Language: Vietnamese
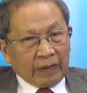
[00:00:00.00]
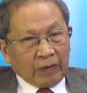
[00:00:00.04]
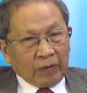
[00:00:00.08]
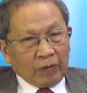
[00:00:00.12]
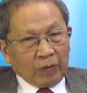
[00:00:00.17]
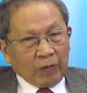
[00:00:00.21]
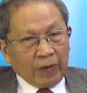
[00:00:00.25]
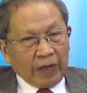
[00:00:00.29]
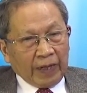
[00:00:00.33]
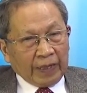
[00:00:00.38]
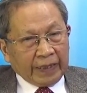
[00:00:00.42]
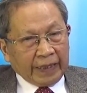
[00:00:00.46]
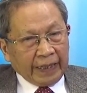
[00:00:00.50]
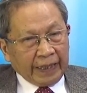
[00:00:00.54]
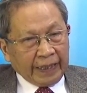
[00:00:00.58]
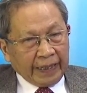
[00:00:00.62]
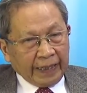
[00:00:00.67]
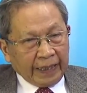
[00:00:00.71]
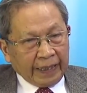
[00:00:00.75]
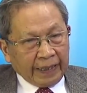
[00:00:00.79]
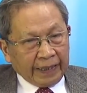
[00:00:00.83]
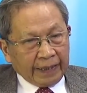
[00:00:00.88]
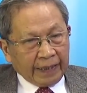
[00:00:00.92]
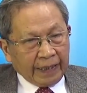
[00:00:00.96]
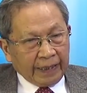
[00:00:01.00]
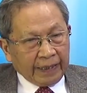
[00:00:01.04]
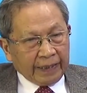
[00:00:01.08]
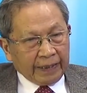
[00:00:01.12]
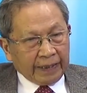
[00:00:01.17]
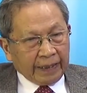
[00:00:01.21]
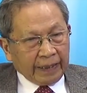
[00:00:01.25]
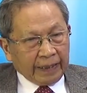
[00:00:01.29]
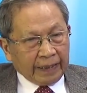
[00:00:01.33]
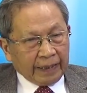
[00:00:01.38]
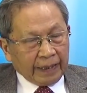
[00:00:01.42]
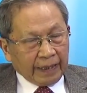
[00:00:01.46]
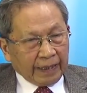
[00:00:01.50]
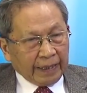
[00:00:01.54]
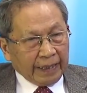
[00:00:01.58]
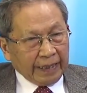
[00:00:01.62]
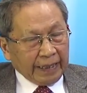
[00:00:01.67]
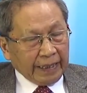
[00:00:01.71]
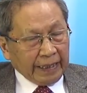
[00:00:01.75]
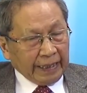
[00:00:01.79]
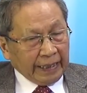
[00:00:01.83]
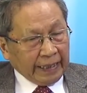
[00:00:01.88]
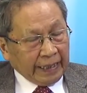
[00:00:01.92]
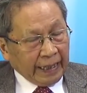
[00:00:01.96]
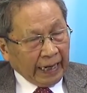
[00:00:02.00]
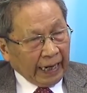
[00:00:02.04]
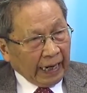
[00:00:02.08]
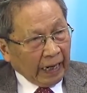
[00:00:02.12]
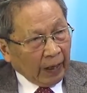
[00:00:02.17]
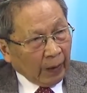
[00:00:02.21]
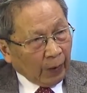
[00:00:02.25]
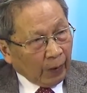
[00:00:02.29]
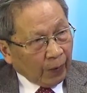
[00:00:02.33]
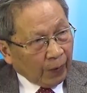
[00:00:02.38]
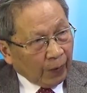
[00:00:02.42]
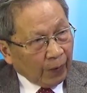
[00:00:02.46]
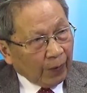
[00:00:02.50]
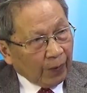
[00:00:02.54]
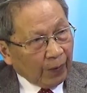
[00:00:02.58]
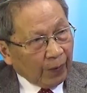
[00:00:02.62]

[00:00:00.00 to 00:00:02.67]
Hoa Kỳ đơn cực ở đỉnh cao